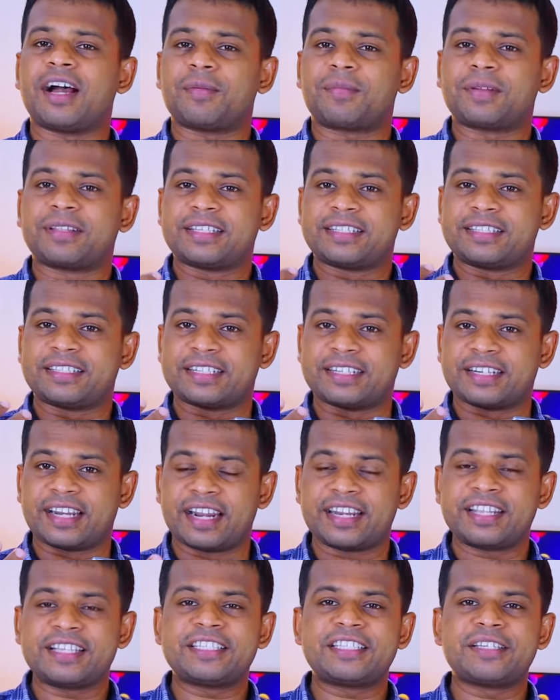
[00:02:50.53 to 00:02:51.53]
আপনাদের যে
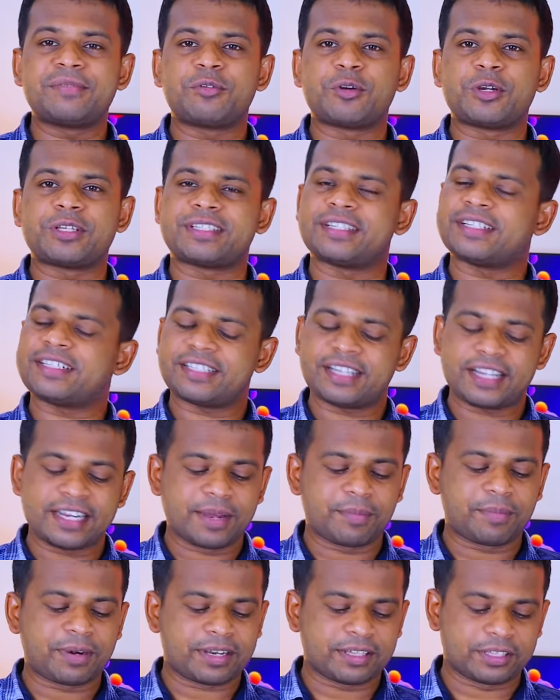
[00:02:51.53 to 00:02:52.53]
রানিং সিম রয়েছে সেই
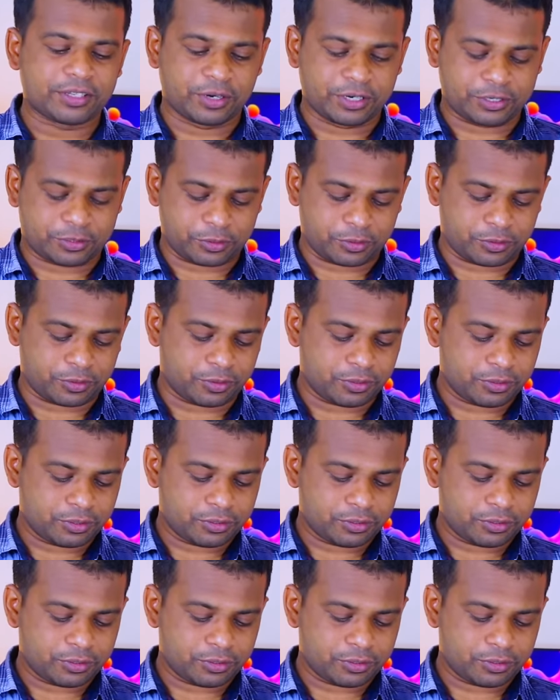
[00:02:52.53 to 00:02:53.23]
নাম্বারটা দেওয়ার জন্য